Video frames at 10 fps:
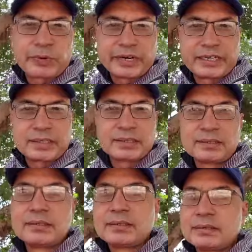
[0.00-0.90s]
पॉइंट
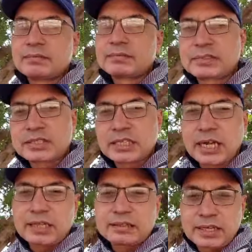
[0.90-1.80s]

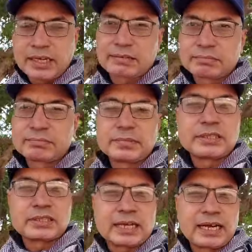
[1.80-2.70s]
शानदार
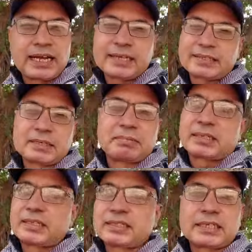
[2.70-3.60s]
इंतहाई
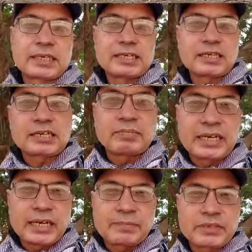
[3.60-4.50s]
ज़बरदस्त यकीन करें
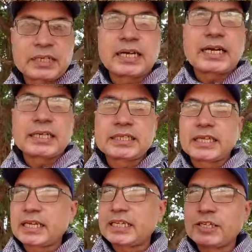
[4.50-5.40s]
मैंने आपसे कहा कि
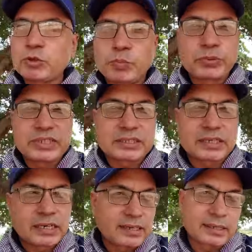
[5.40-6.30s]
देखें ये जो पूरी
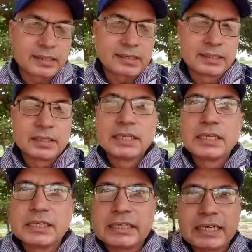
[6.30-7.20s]
सड़क है ना
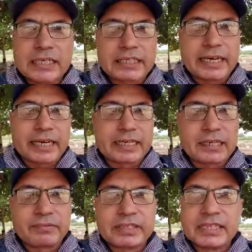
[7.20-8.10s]
देखें ये आ रही
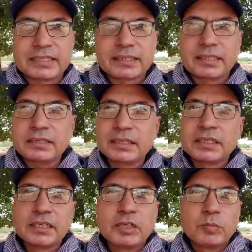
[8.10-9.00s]
है विंदर से ना
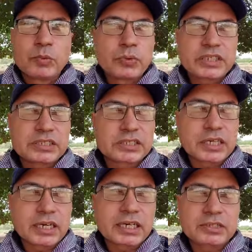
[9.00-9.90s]
पूरी
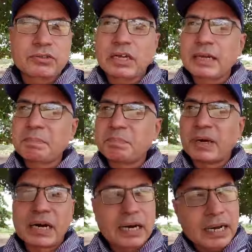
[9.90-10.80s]
सड़क जो है
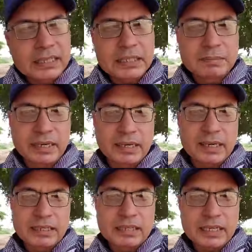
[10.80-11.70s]
बगात ही
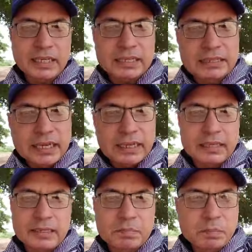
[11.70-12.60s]
बगात हैं
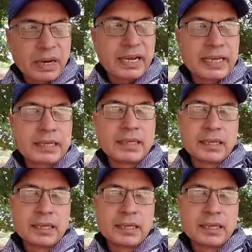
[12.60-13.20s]
दाएँ बाएँ